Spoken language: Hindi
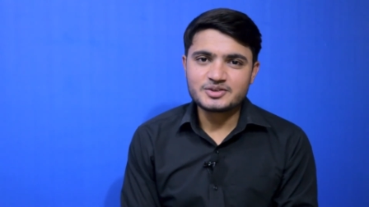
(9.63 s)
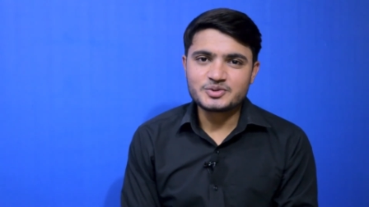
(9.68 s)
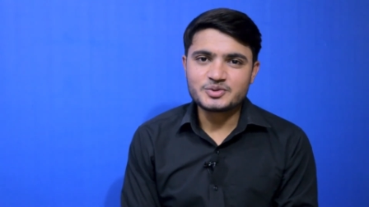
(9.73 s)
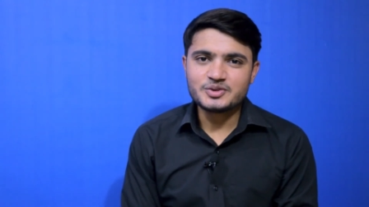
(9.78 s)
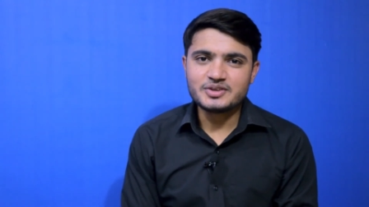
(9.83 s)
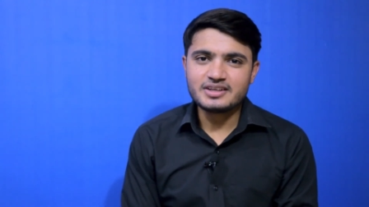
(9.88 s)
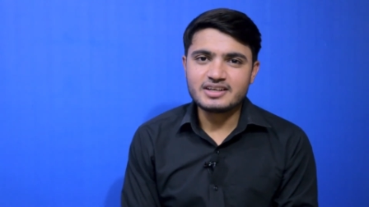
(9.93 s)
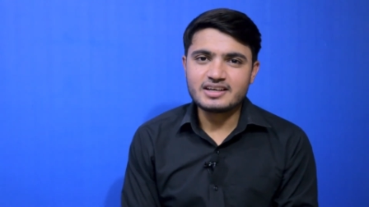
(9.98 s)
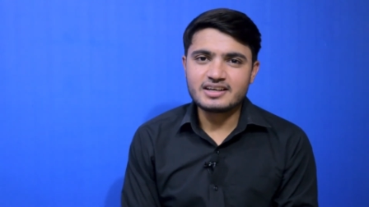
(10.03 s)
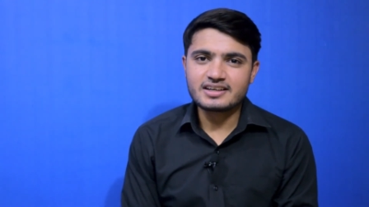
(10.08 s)

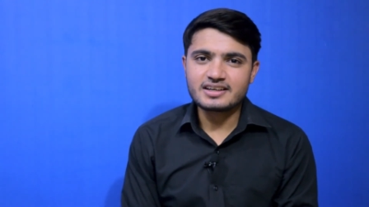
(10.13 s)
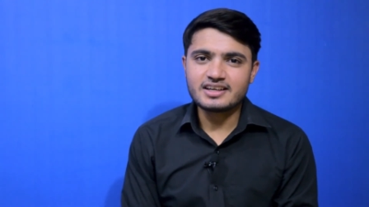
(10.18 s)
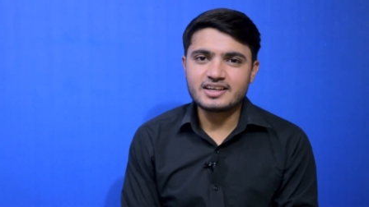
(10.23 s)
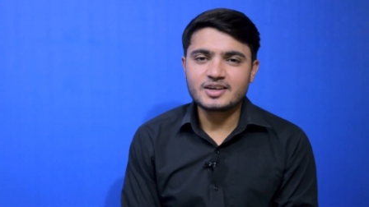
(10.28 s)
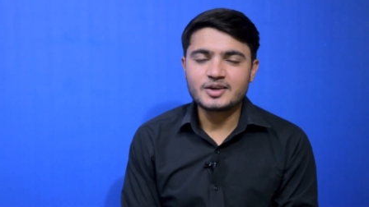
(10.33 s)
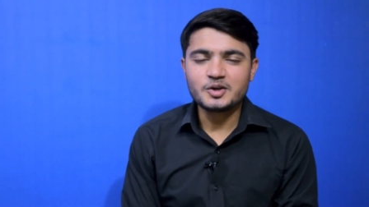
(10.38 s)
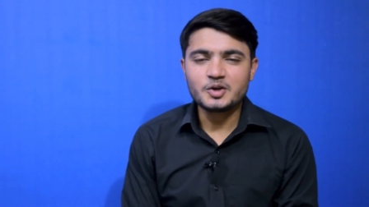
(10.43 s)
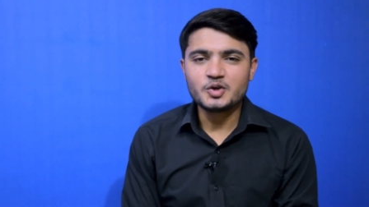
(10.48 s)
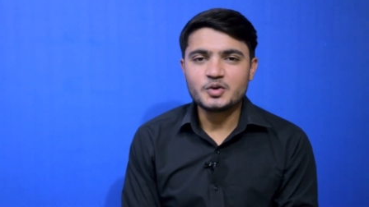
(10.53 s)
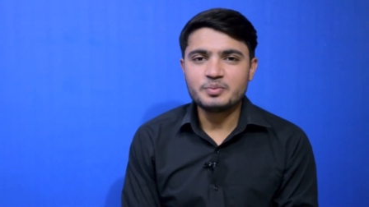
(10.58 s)
दुनिया के
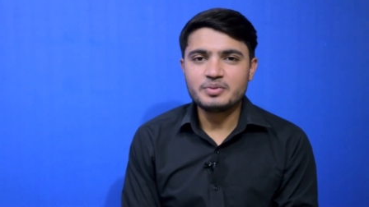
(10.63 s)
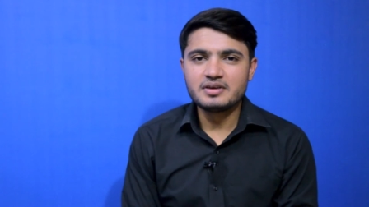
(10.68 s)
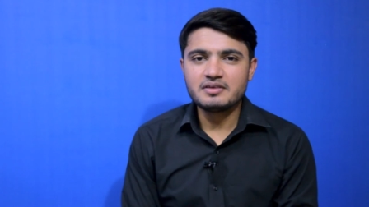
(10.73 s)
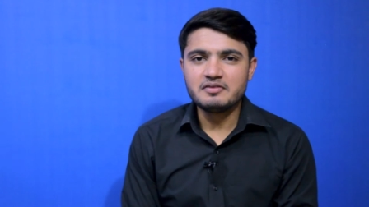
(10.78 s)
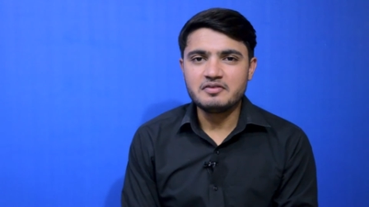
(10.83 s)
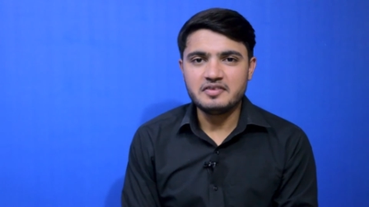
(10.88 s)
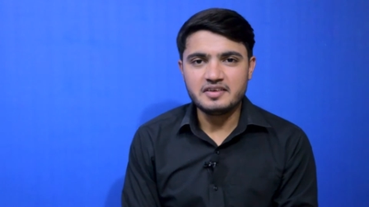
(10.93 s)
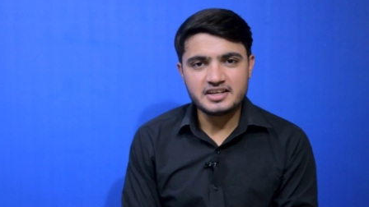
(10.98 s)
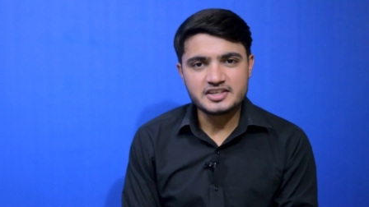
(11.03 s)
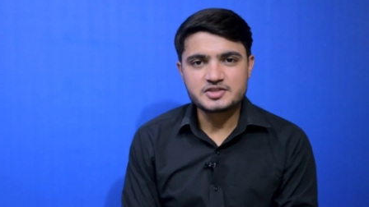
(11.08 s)
ग्लोबल
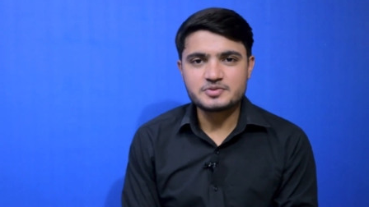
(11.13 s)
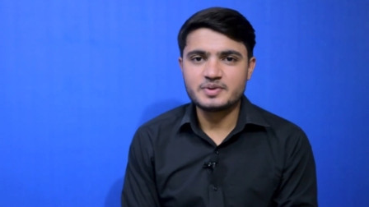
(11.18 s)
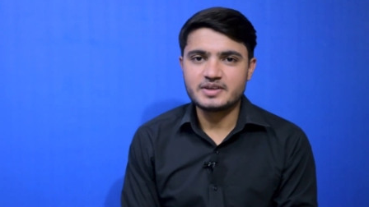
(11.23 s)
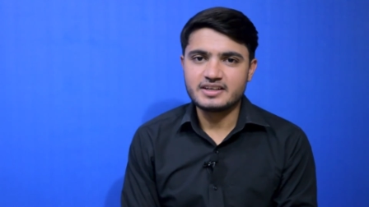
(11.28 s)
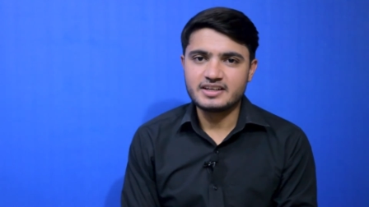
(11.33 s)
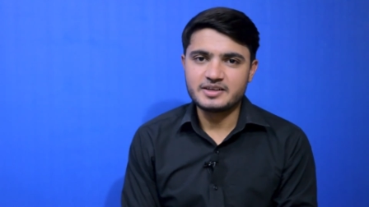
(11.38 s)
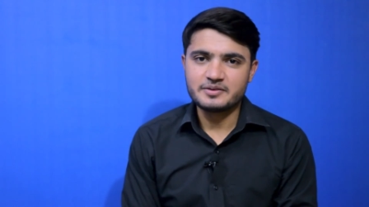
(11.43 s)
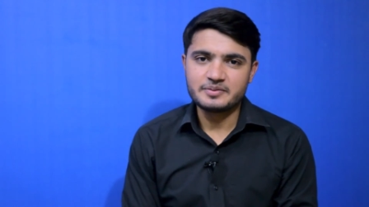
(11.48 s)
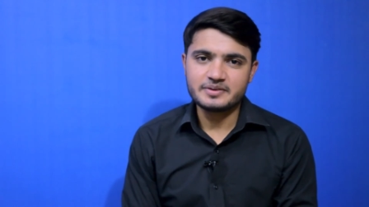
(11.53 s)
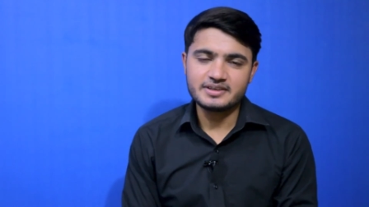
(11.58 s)
विलेज
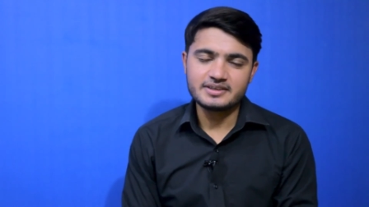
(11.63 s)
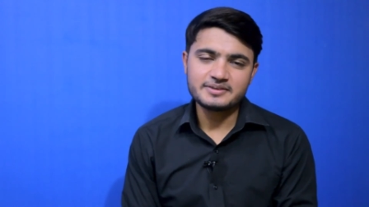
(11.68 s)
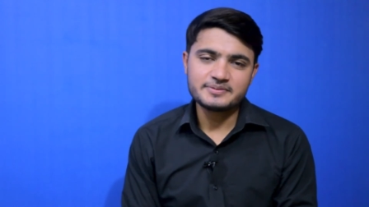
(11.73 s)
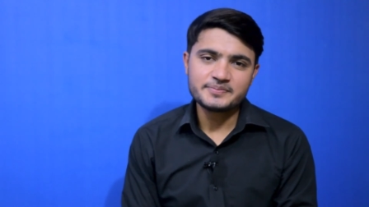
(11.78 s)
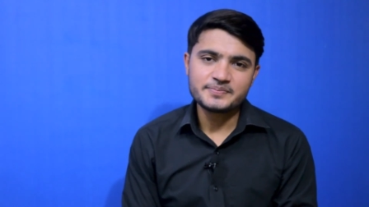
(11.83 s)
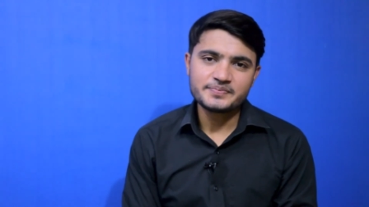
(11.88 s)
बनने पे